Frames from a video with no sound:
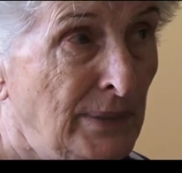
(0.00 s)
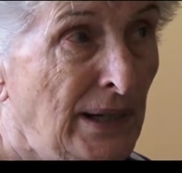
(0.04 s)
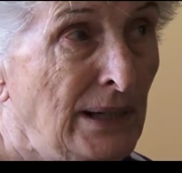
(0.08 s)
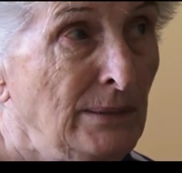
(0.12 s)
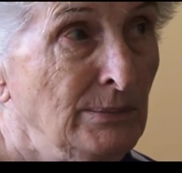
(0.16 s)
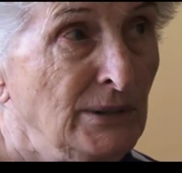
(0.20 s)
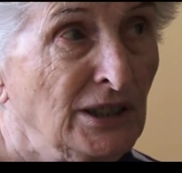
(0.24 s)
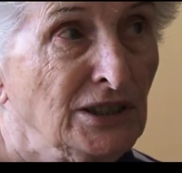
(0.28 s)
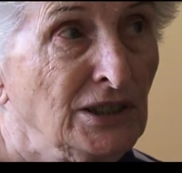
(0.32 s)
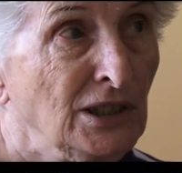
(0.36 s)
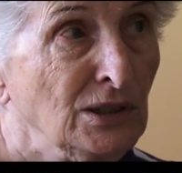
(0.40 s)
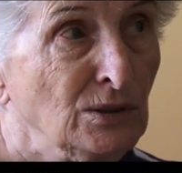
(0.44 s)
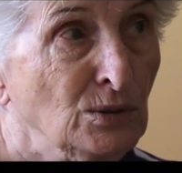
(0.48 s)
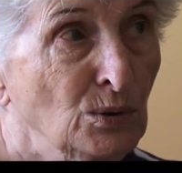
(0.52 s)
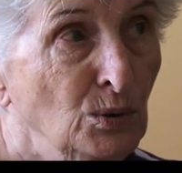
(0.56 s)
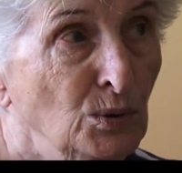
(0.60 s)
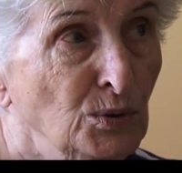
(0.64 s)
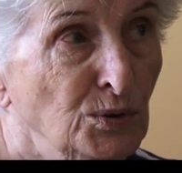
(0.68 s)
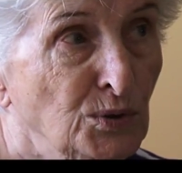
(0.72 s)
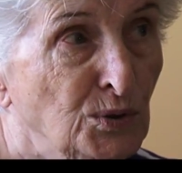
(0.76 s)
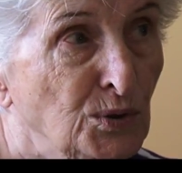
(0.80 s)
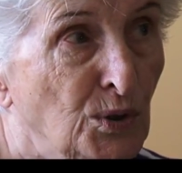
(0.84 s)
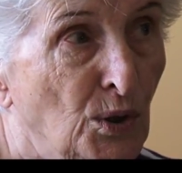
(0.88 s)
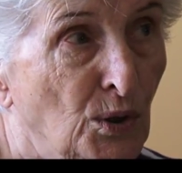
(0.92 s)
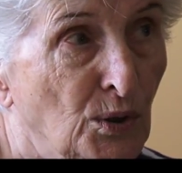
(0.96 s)
Prima di
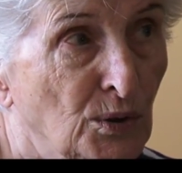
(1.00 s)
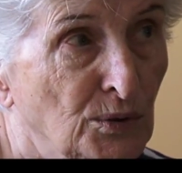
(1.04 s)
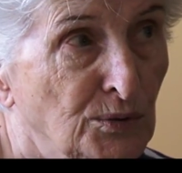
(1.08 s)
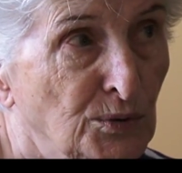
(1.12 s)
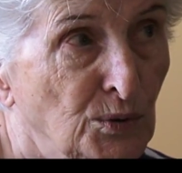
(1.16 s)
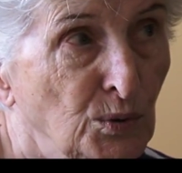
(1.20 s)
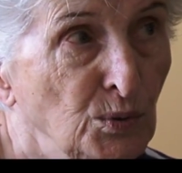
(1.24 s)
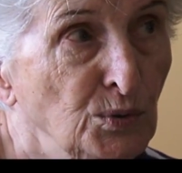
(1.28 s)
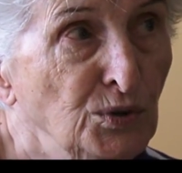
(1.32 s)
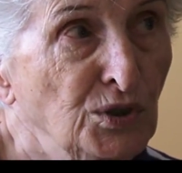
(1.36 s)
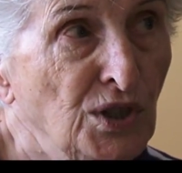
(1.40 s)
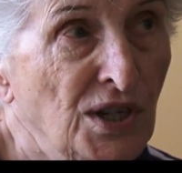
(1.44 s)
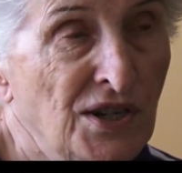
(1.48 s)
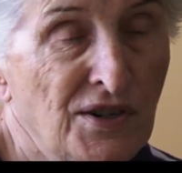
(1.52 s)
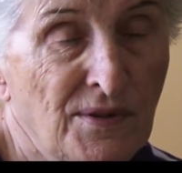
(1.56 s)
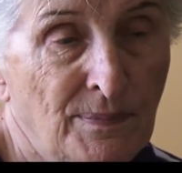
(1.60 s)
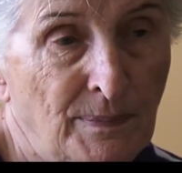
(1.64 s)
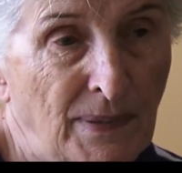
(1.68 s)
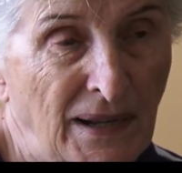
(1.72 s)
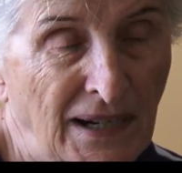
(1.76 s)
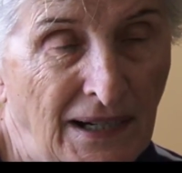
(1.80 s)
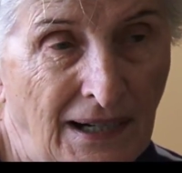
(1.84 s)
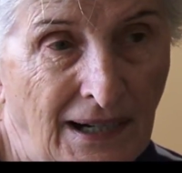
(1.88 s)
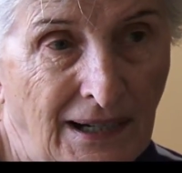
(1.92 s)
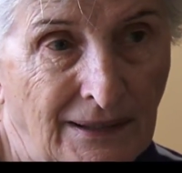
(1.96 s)
tutto tutti
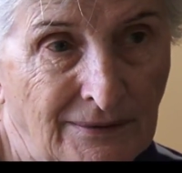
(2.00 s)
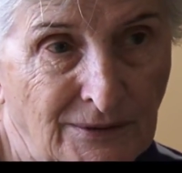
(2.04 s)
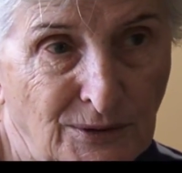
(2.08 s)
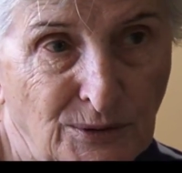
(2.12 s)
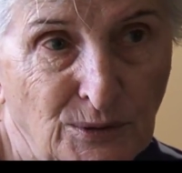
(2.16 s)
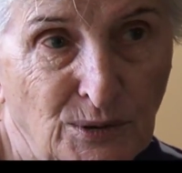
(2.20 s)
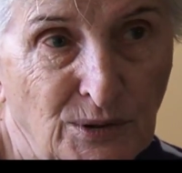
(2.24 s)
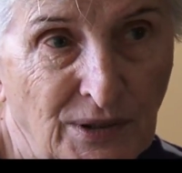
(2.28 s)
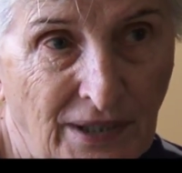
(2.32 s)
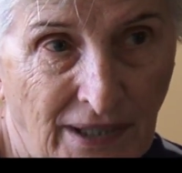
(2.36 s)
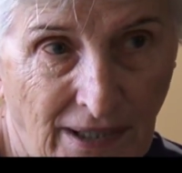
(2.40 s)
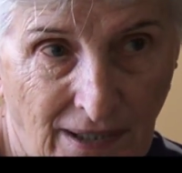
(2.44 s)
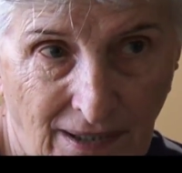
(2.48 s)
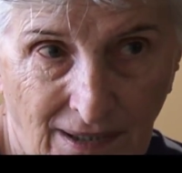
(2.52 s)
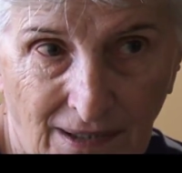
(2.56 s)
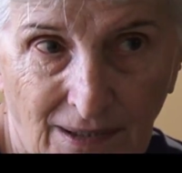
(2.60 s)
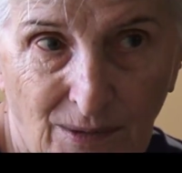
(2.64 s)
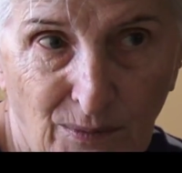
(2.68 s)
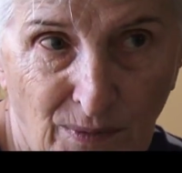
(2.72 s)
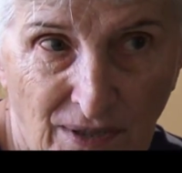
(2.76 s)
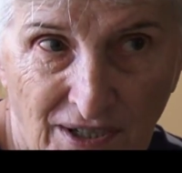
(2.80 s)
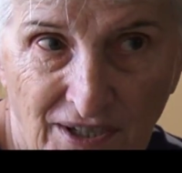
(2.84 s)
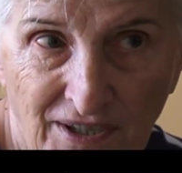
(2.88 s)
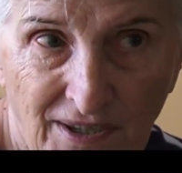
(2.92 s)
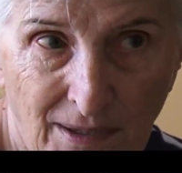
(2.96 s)
speravano
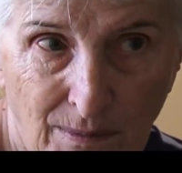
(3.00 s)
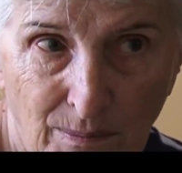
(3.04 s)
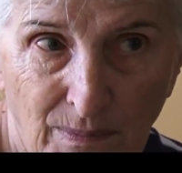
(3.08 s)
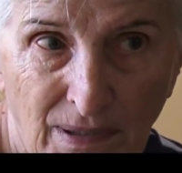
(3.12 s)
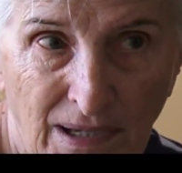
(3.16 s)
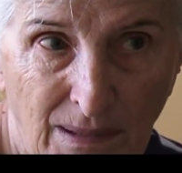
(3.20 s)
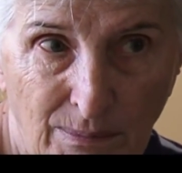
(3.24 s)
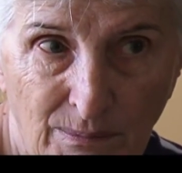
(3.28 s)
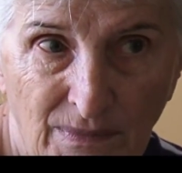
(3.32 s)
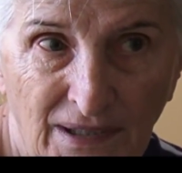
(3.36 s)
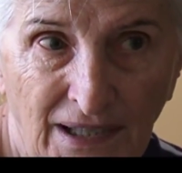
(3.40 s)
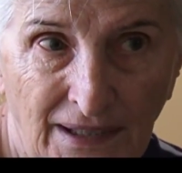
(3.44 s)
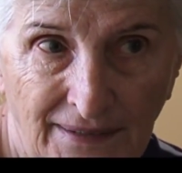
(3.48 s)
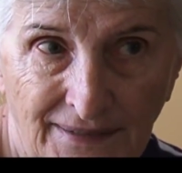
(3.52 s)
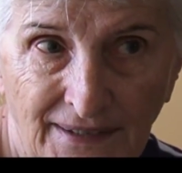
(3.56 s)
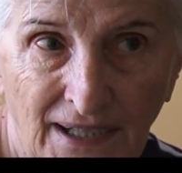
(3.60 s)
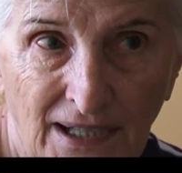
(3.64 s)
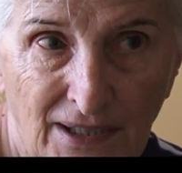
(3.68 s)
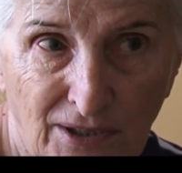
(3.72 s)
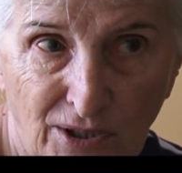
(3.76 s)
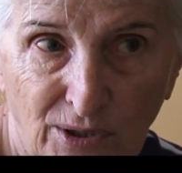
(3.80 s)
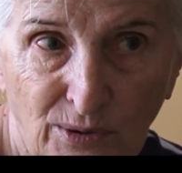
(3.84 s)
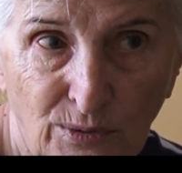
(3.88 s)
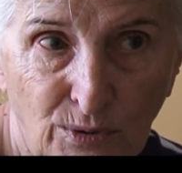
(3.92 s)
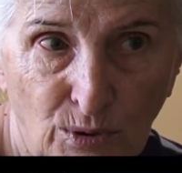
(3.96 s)
che questi bimbi
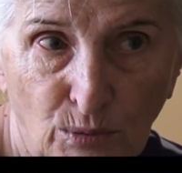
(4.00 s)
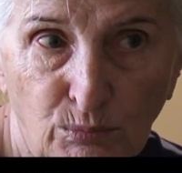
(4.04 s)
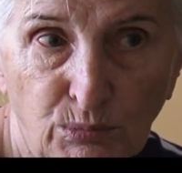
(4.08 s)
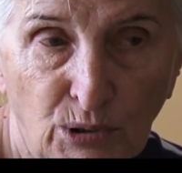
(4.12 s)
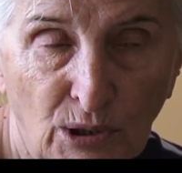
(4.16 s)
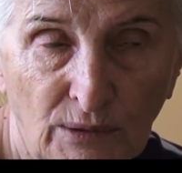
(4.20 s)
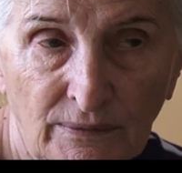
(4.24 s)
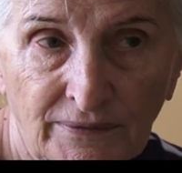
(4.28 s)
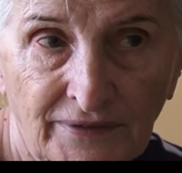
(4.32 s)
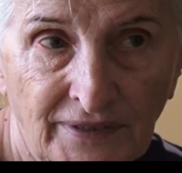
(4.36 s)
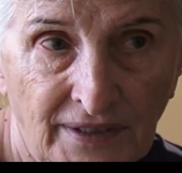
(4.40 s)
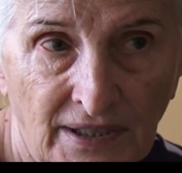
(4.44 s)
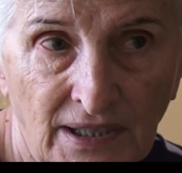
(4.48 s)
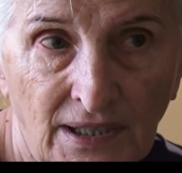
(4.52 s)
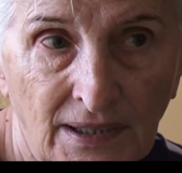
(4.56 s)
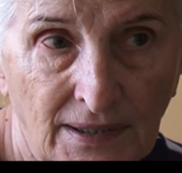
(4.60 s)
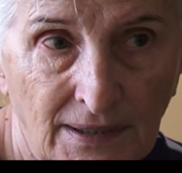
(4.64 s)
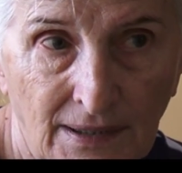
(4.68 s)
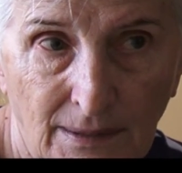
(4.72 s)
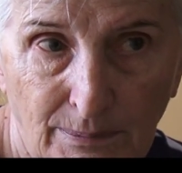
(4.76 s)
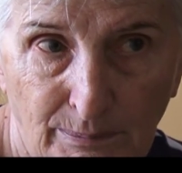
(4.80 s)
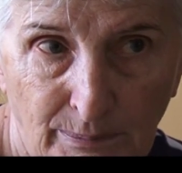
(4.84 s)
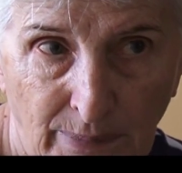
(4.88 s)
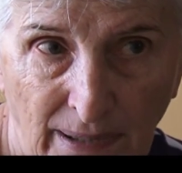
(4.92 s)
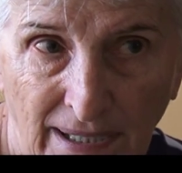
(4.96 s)
andassero a buon
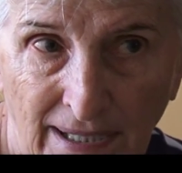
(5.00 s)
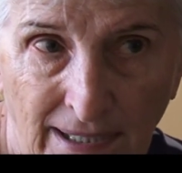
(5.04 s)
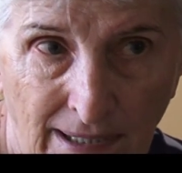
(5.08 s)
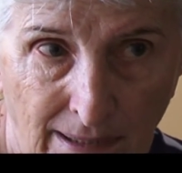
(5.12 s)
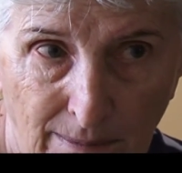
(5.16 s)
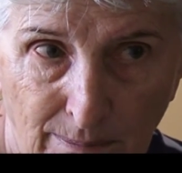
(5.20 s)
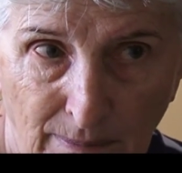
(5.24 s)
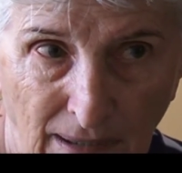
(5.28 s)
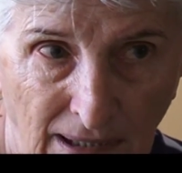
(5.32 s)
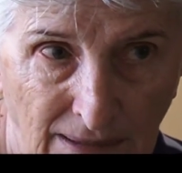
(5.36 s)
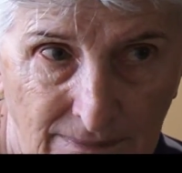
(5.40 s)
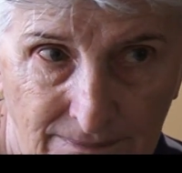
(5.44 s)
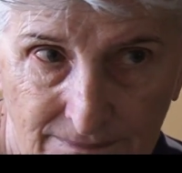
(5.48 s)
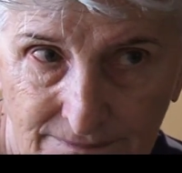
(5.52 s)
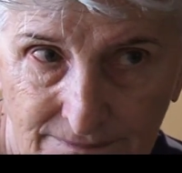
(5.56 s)
fine, prima